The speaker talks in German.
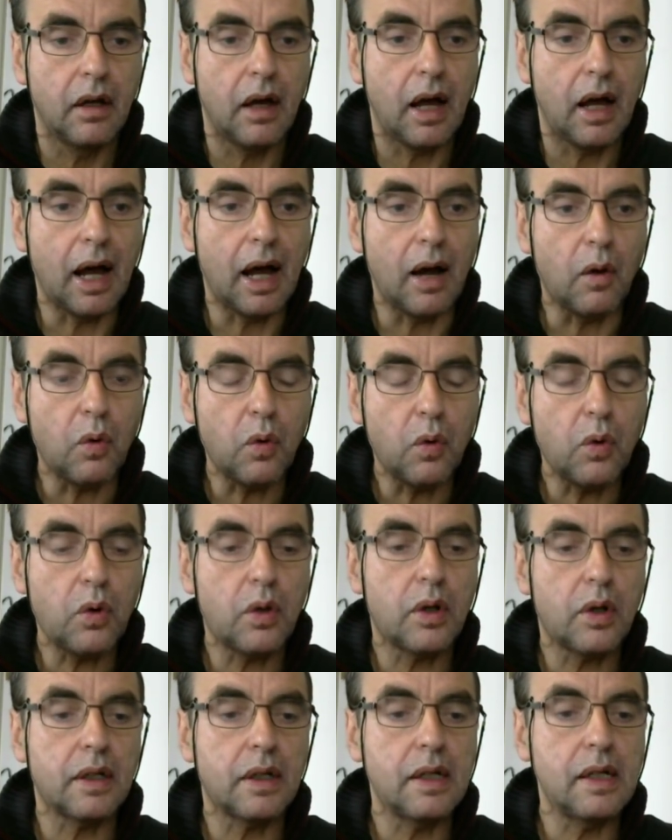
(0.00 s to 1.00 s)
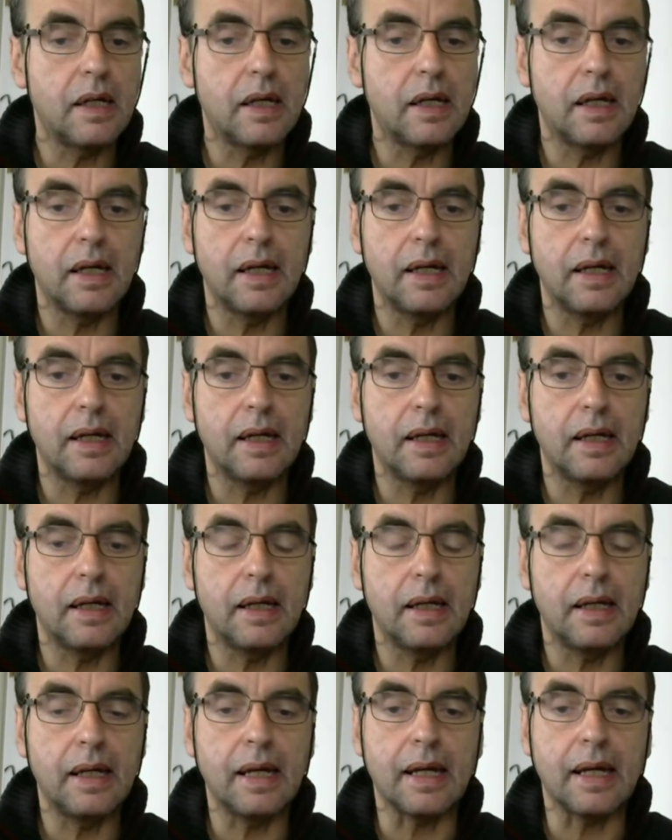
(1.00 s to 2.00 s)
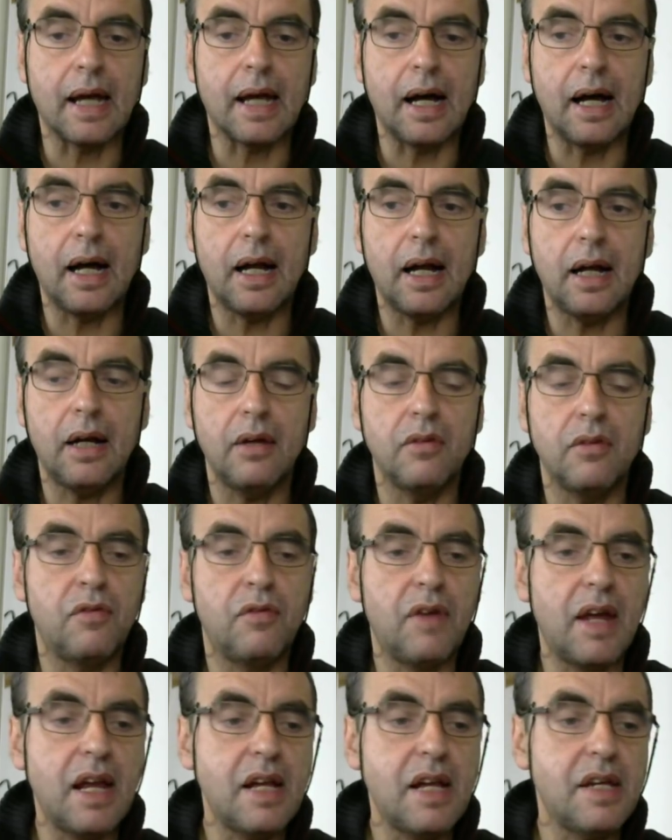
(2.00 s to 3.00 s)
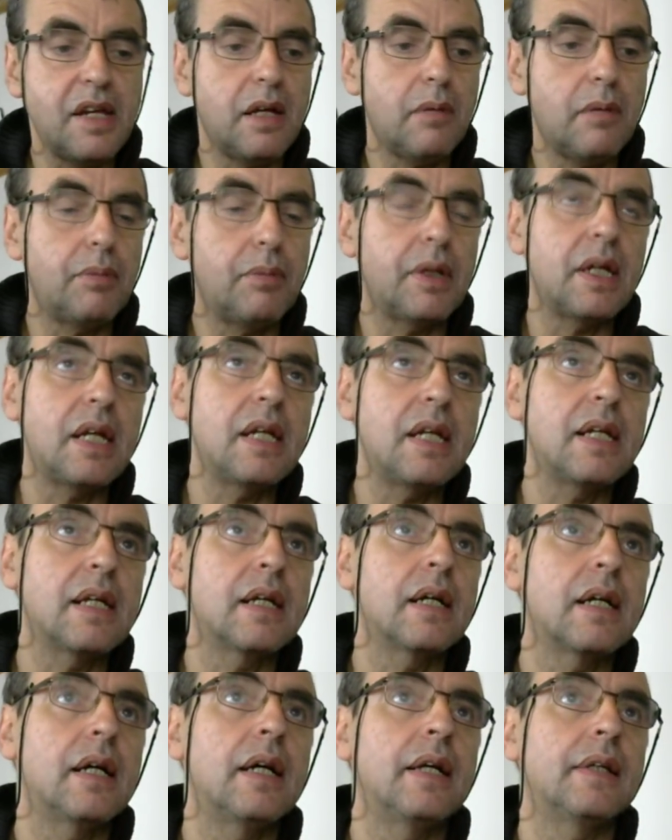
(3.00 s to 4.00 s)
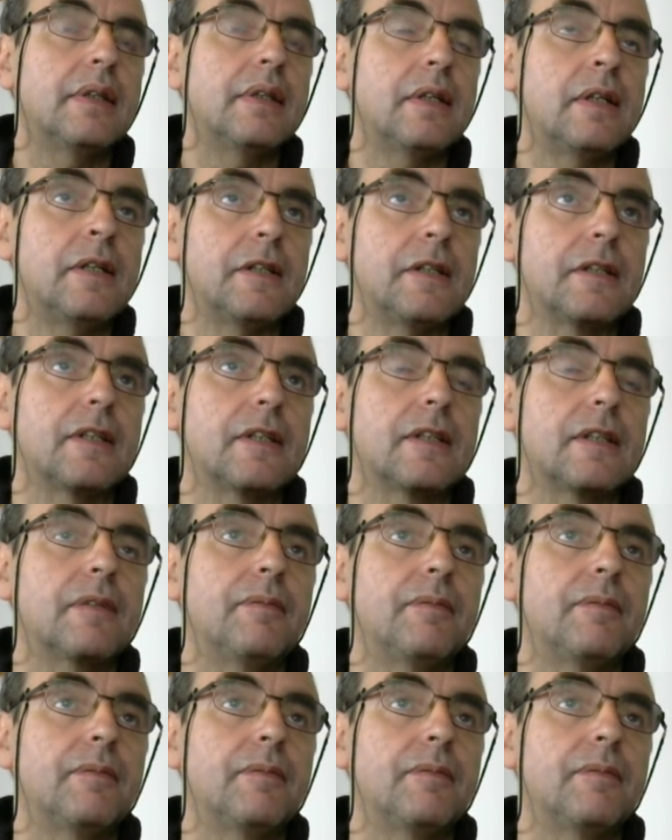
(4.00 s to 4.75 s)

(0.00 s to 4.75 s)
auch egal welcher Prediger es ist,